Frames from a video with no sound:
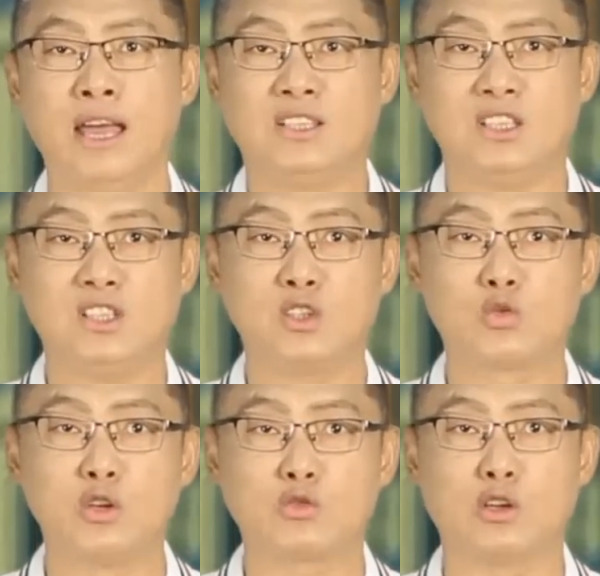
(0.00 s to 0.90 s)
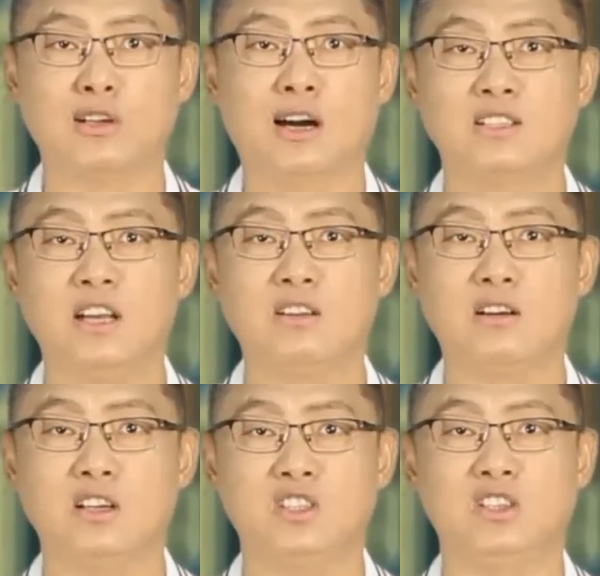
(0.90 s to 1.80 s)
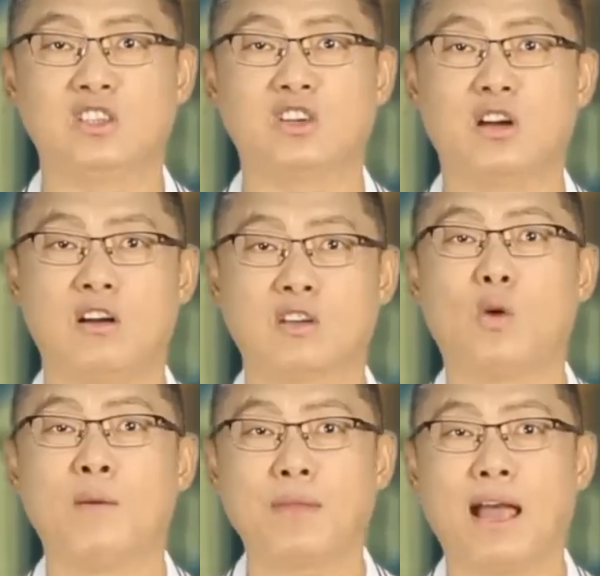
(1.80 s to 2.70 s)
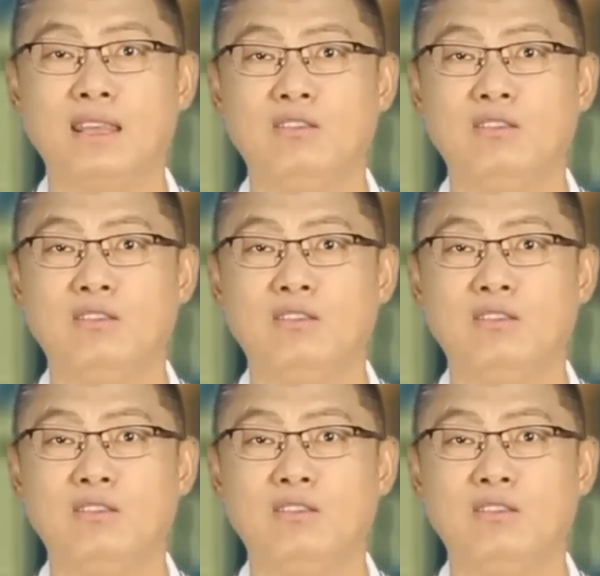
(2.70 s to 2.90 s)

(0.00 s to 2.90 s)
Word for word: 及其追随者任何形式的合作啊，